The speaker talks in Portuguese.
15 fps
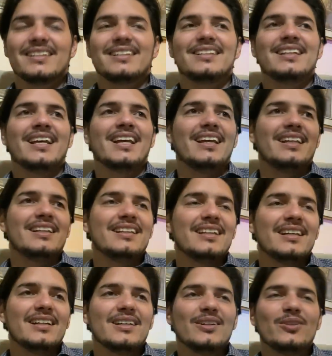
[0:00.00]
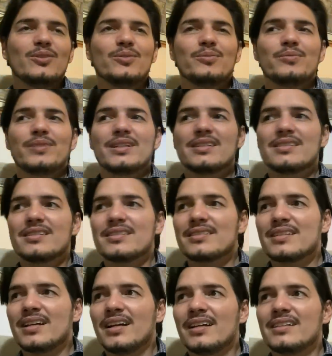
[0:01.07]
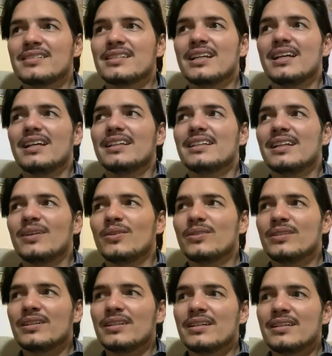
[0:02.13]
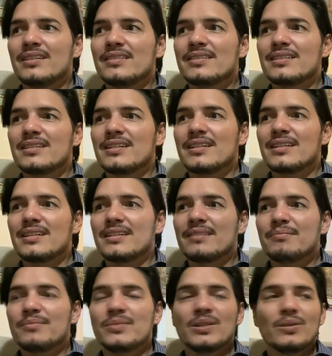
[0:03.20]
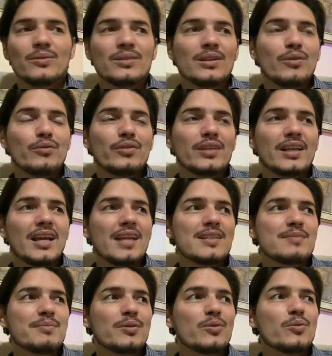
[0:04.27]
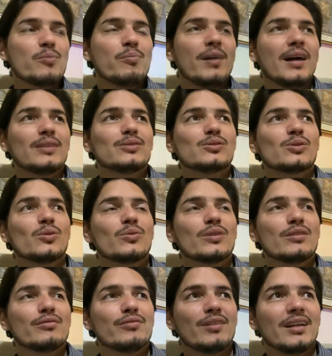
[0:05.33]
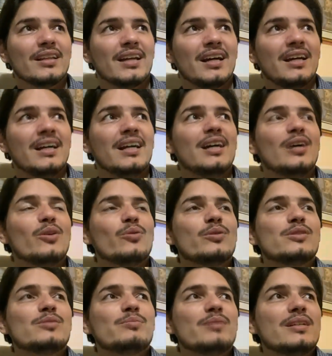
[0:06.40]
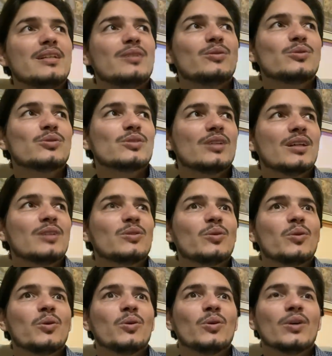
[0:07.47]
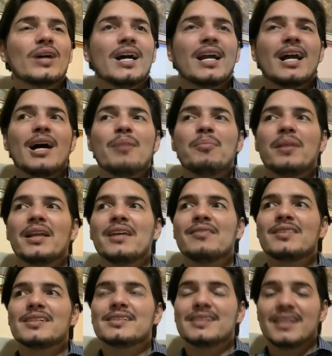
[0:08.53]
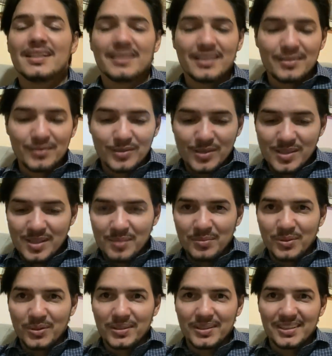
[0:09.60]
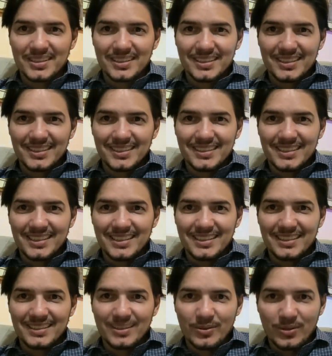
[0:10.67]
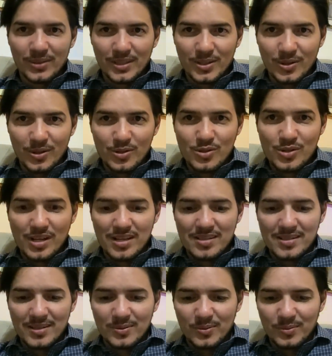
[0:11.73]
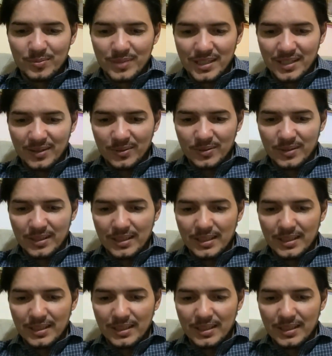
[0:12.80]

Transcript: Né? Não precisais, não, é, é, não, não fiqueis preocupados com o que falar, o Espírito Santo colocará a palavra certa em vossa boca. Né? Então, aqui ó, já se cumprindo.